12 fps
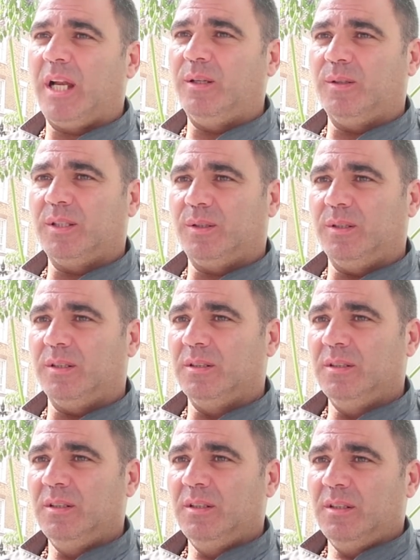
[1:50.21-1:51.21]
años que estoy
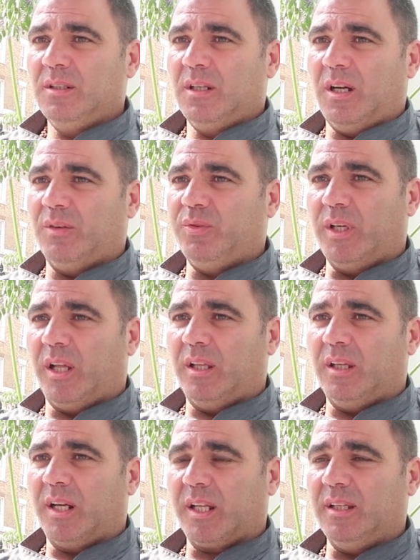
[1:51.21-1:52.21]
afuera
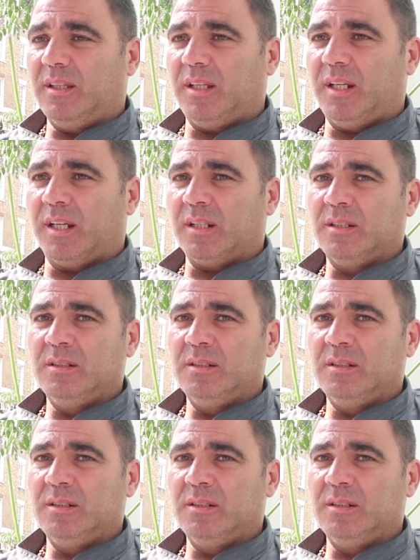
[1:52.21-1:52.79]
de Argentina.